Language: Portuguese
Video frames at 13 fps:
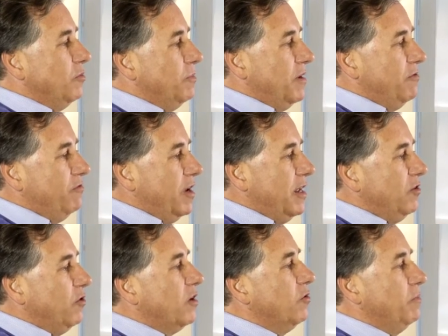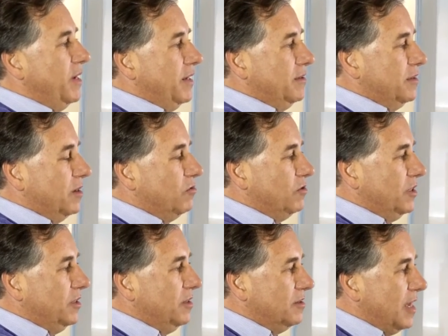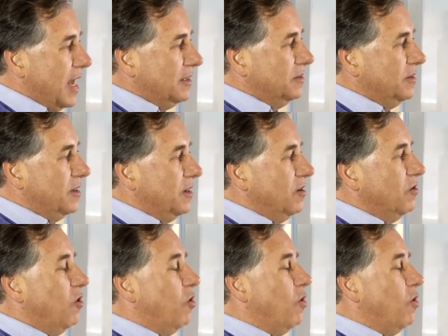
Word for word: prevendo recuperação de desastre ou